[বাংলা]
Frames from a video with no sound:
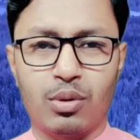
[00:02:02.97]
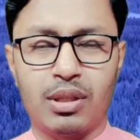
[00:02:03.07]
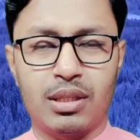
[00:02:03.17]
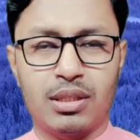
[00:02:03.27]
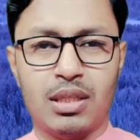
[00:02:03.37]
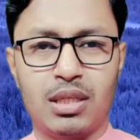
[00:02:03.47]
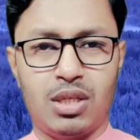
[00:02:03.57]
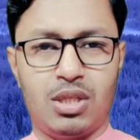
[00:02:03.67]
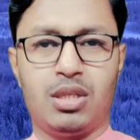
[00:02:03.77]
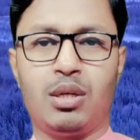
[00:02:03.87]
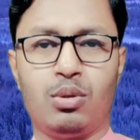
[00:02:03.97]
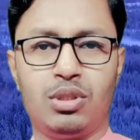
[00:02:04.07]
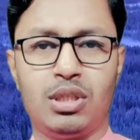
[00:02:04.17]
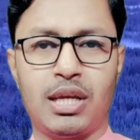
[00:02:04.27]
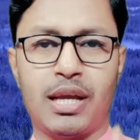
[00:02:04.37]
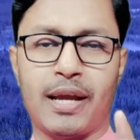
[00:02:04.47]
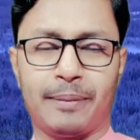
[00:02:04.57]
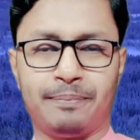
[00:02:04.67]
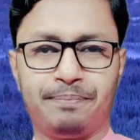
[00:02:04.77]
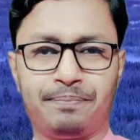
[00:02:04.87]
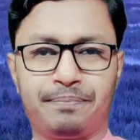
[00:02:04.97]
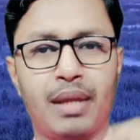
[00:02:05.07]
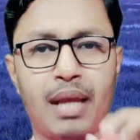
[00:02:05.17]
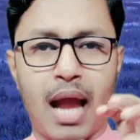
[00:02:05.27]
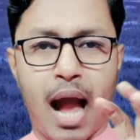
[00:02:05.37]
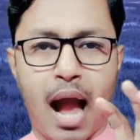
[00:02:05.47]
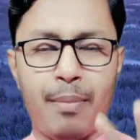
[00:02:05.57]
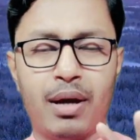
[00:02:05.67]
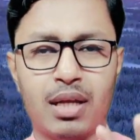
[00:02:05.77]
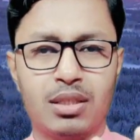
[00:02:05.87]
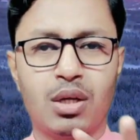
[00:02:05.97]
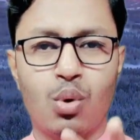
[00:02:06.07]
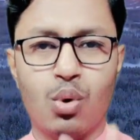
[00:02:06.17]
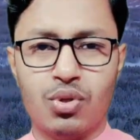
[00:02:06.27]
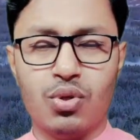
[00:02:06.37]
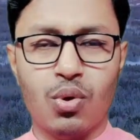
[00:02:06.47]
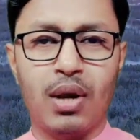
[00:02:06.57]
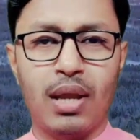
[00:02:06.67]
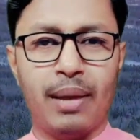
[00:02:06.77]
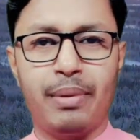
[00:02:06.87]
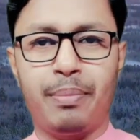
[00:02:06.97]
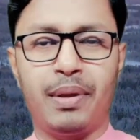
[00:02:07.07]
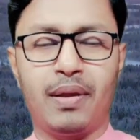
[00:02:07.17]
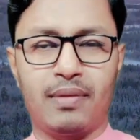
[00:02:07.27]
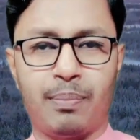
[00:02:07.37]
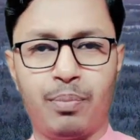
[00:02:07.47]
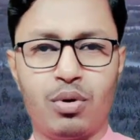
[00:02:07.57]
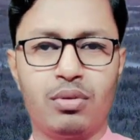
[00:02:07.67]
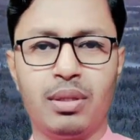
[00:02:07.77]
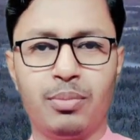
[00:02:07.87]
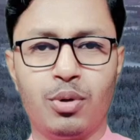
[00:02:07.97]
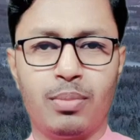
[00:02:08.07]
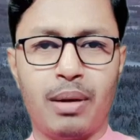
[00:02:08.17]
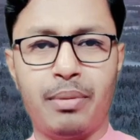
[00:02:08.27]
করে দিতে চাচ্ছি সেটা হচ্ছে যে হ্যাঁ আমার কাছে কোর্স করলেই আমি আপনাকে সাপোর্ট দিব বা আমি